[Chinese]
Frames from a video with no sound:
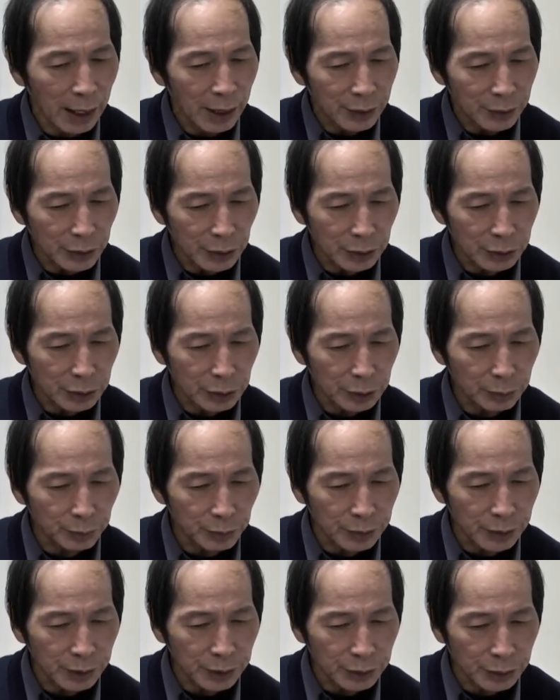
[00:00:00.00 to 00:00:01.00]
意是不
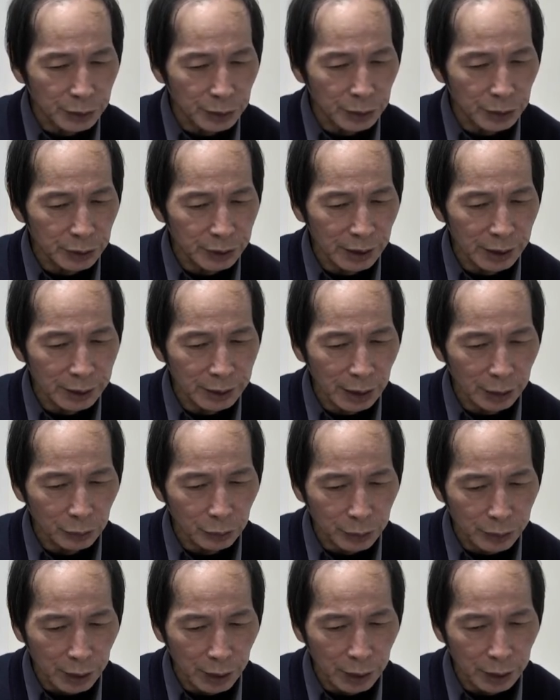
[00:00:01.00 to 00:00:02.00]
能是现在五
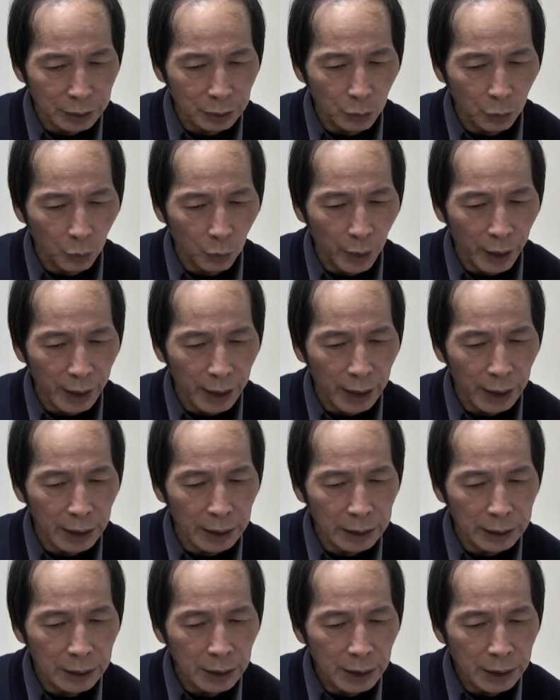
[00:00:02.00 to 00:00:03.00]
尘，为
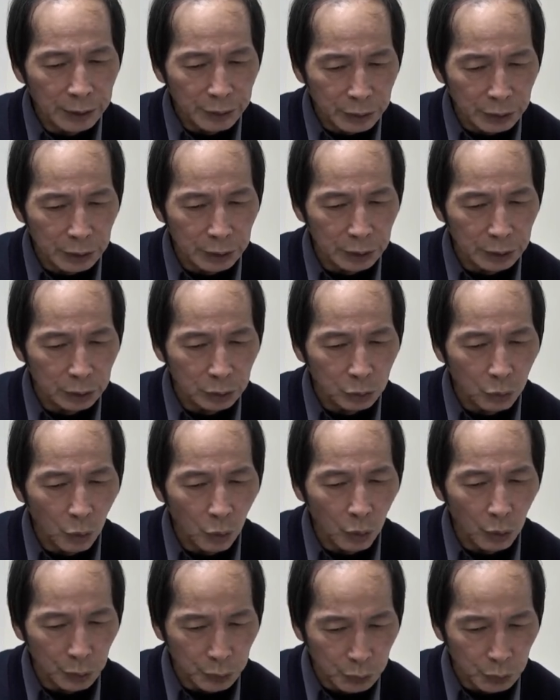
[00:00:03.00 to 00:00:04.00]
是
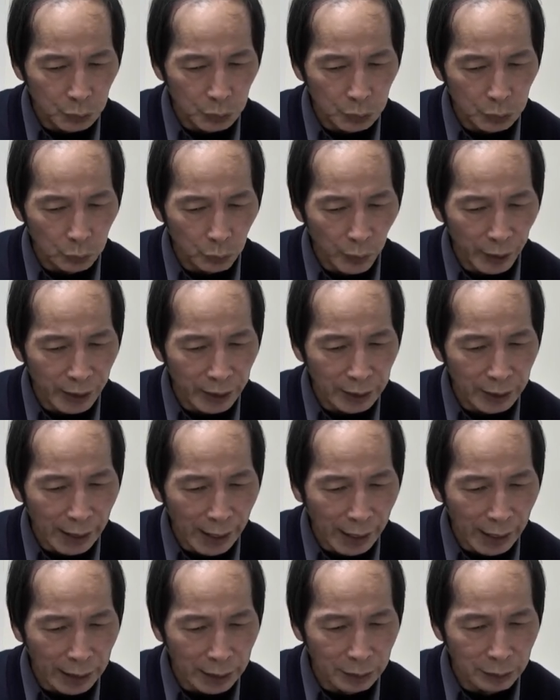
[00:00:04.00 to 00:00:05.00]
过去未
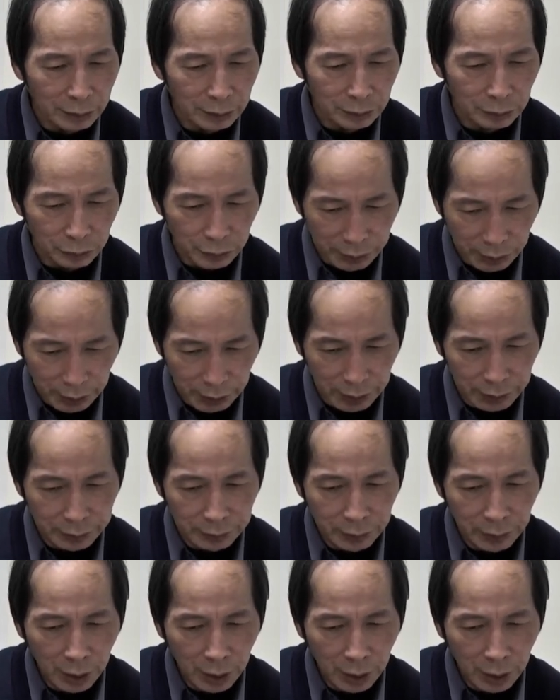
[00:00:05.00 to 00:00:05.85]
来五尘。